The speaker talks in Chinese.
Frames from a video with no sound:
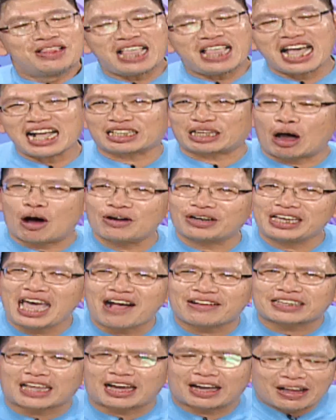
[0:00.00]
那同
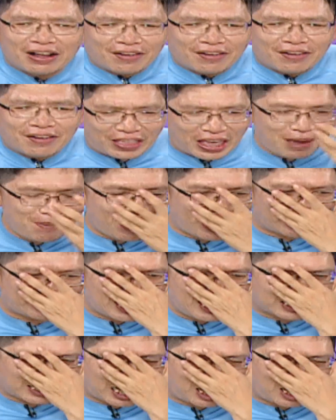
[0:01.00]
样的，你每天